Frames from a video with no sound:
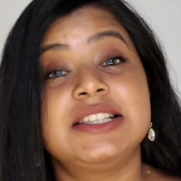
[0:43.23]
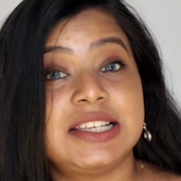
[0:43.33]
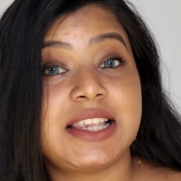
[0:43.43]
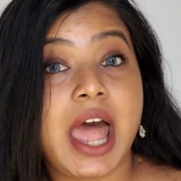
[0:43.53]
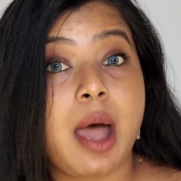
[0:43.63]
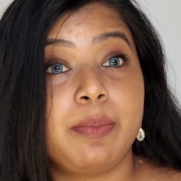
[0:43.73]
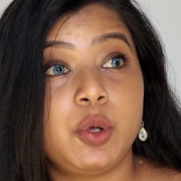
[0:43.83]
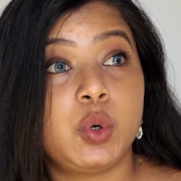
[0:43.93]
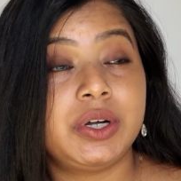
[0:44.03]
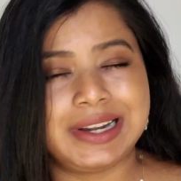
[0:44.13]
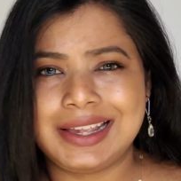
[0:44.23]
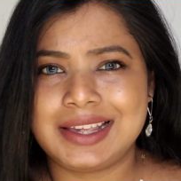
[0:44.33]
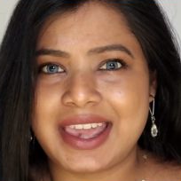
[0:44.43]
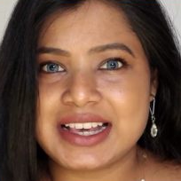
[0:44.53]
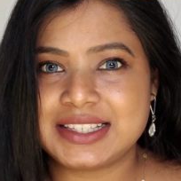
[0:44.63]
jise aap you know
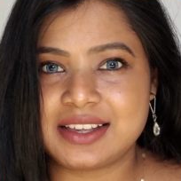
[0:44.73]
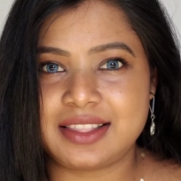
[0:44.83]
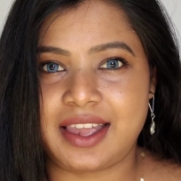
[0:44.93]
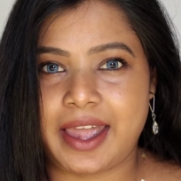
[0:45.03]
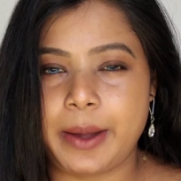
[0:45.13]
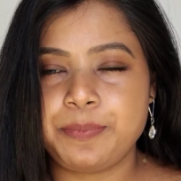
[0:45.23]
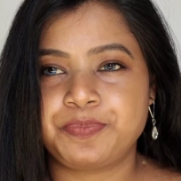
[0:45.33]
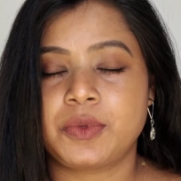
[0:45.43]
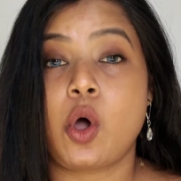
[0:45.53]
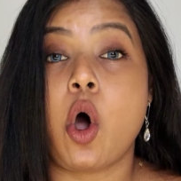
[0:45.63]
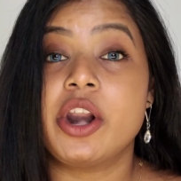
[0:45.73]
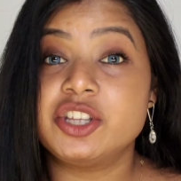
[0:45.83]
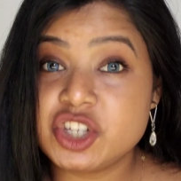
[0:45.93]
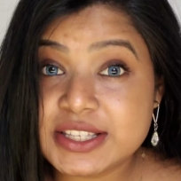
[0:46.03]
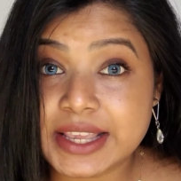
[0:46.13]
trick keh sakte hain
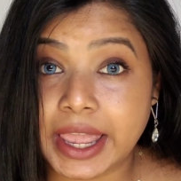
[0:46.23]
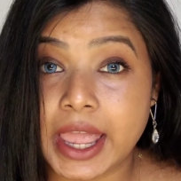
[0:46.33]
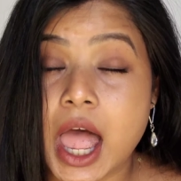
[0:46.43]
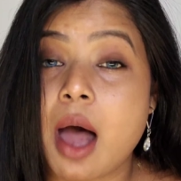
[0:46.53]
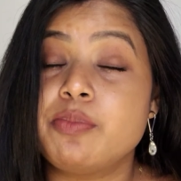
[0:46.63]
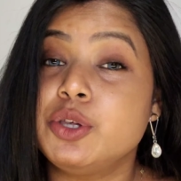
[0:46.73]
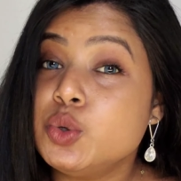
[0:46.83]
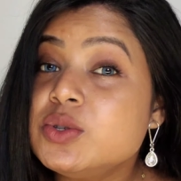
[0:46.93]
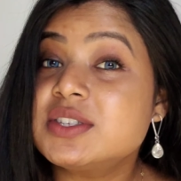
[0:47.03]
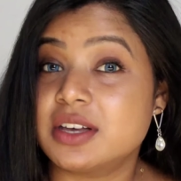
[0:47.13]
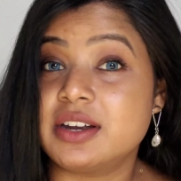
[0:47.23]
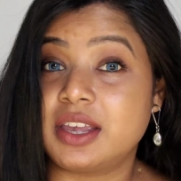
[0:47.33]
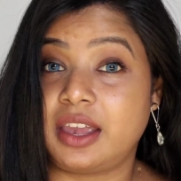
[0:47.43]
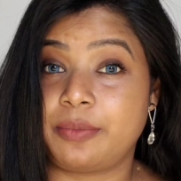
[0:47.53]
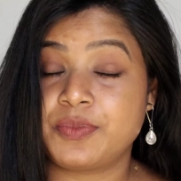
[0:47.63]
और जिसे आप यूज़
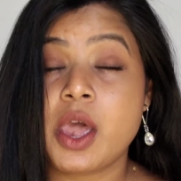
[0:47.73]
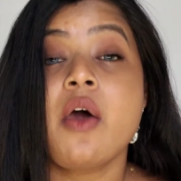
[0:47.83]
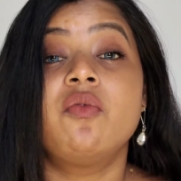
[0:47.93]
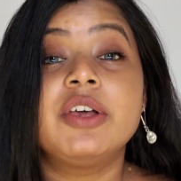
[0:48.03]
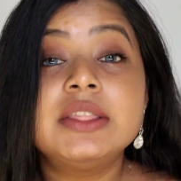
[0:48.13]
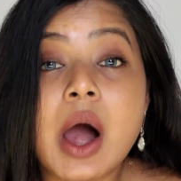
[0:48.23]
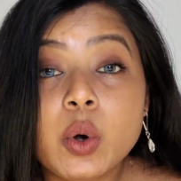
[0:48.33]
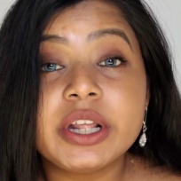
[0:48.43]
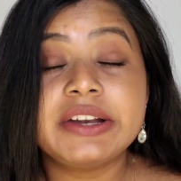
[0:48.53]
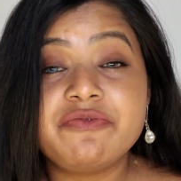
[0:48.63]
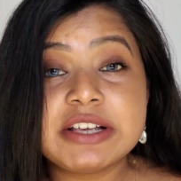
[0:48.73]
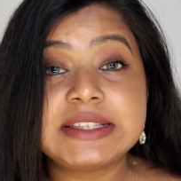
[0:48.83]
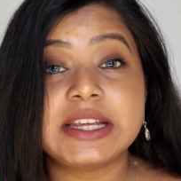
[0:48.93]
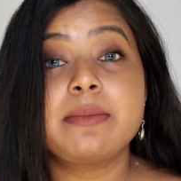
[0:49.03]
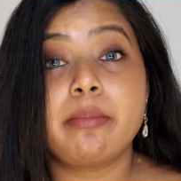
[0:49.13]
करके विदाउट
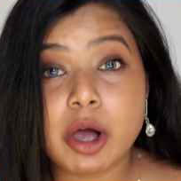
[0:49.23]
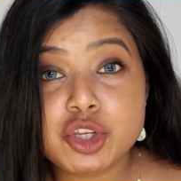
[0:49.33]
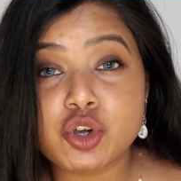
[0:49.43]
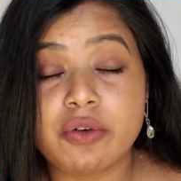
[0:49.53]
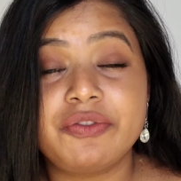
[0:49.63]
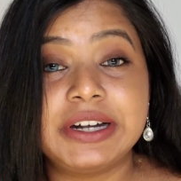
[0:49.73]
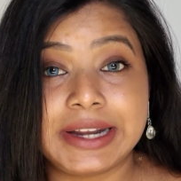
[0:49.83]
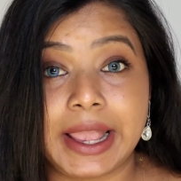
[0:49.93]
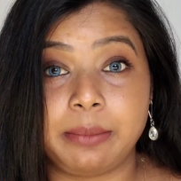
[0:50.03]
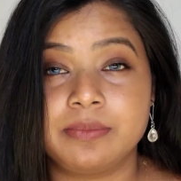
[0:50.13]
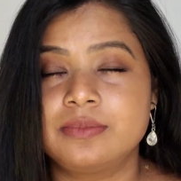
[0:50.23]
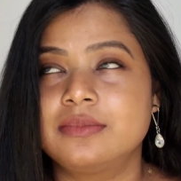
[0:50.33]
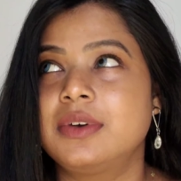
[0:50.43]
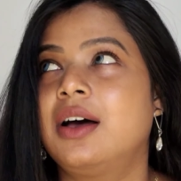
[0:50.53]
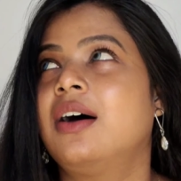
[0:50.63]
इन्वेस्टिंग मच ऑफ अ टाइम
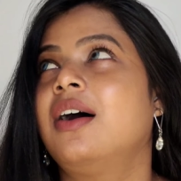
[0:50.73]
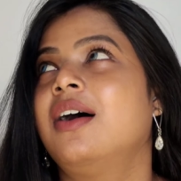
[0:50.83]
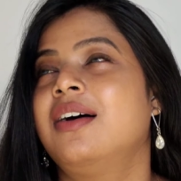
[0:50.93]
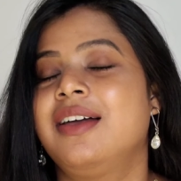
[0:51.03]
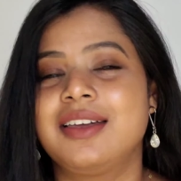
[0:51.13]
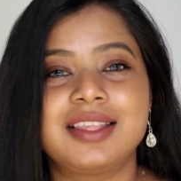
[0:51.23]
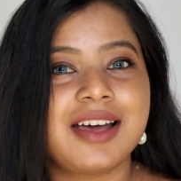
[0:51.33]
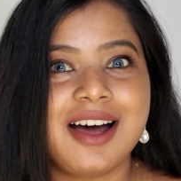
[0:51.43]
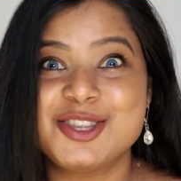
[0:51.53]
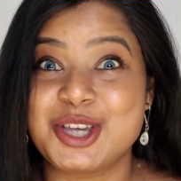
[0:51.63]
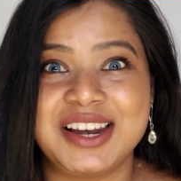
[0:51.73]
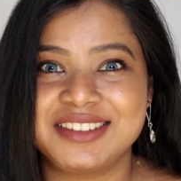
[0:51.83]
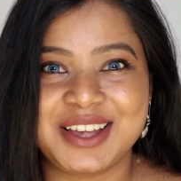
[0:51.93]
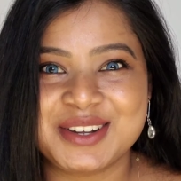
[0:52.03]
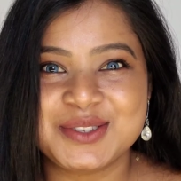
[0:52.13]
हाँ कितना अच्छा
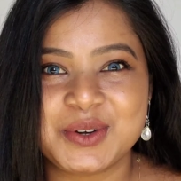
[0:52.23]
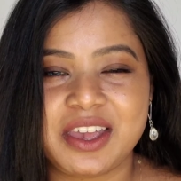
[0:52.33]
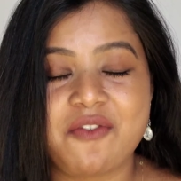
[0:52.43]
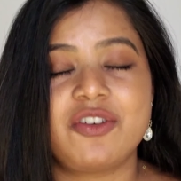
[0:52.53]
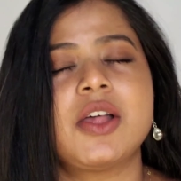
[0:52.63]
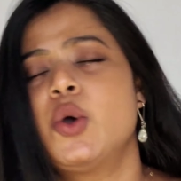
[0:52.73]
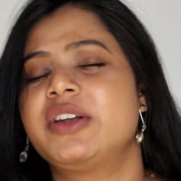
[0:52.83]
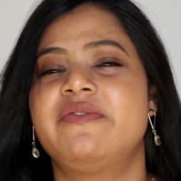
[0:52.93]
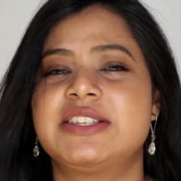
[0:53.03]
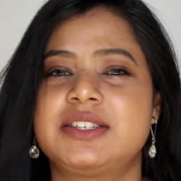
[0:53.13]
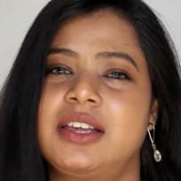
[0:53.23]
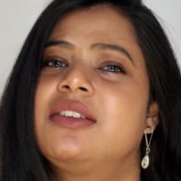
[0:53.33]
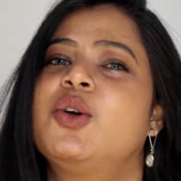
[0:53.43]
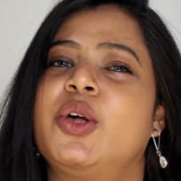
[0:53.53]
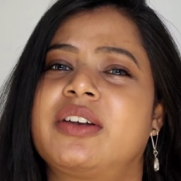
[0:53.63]
लगता है ना सुन के विदाउट
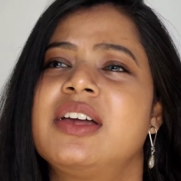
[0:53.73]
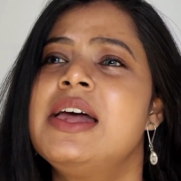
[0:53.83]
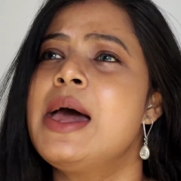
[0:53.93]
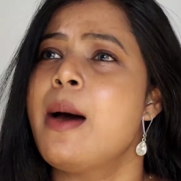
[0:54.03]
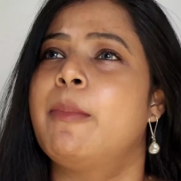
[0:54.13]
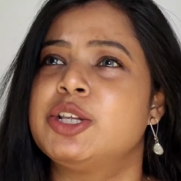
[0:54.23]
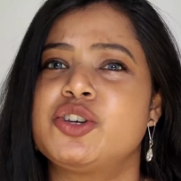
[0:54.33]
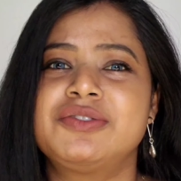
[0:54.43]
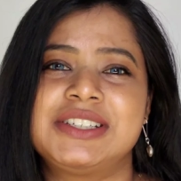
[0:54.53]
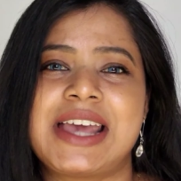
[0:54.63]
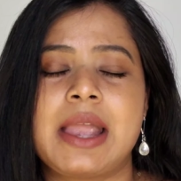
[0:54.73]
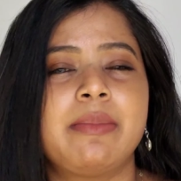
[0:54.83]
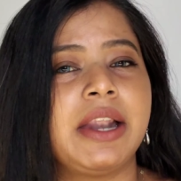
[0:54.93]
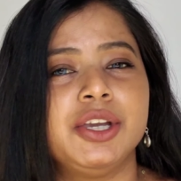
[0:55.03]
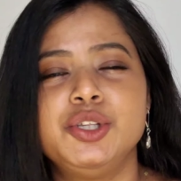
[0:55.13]
इन्वेस्टिंग योर मच ऑफ अ
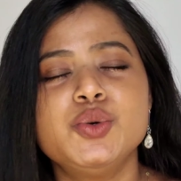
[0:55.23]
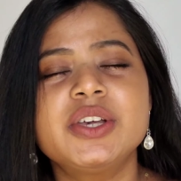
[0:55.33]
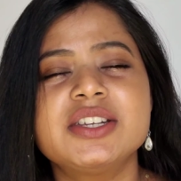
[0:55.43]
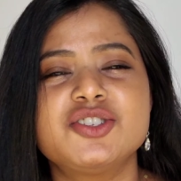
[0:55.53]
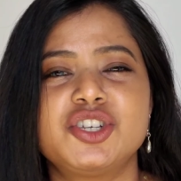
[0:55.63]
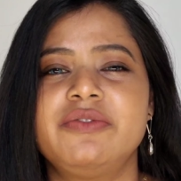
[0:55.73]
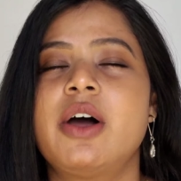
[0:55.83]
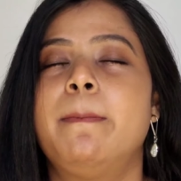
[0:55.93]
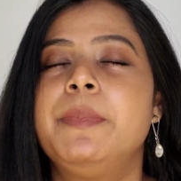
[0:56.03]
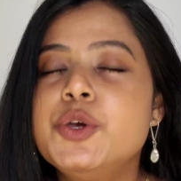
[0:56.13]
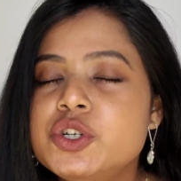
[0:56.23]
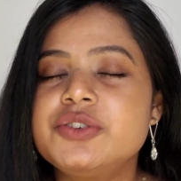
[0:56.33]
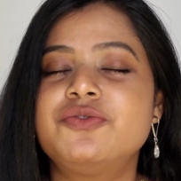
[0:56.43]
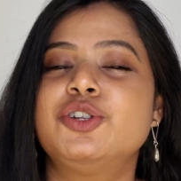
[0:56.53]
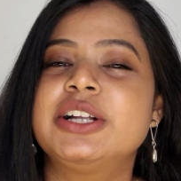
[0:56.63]
टाइम एंड यू कैन अचीव अ
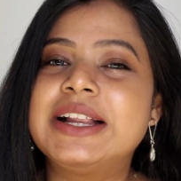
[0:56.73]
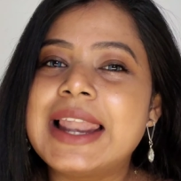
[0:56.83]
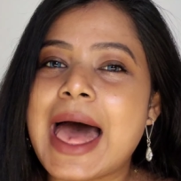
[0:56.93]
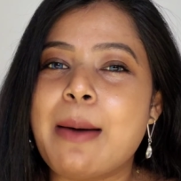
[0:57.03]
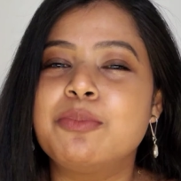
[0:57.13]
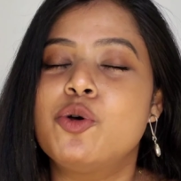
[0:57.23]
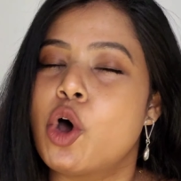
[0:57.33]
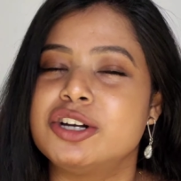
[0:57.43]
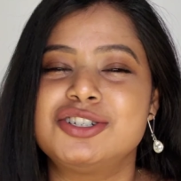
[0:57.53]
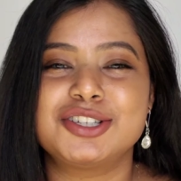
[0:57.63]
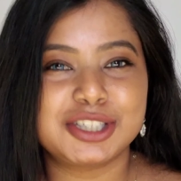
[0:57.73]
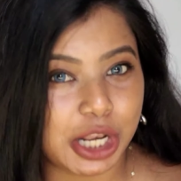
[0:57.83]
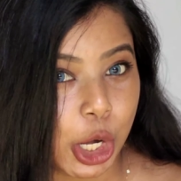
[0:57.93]
ब्यूटिफुल ग्लैम गॉडस